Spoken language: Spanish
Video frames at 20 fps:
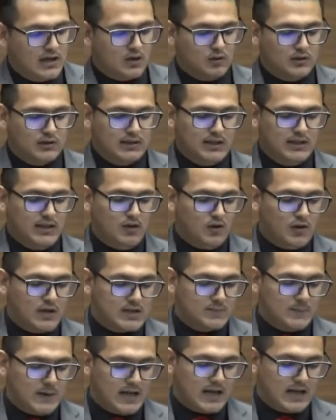de
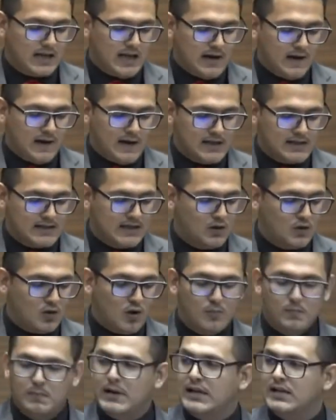contenedores para cadáveres y
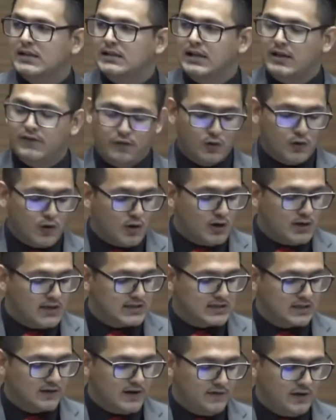compra de
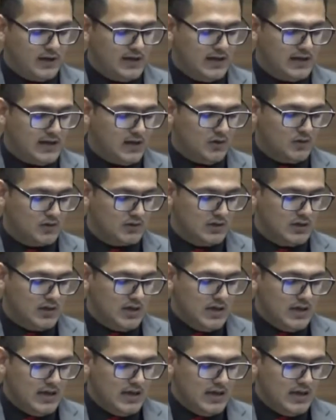furgones refrigerados.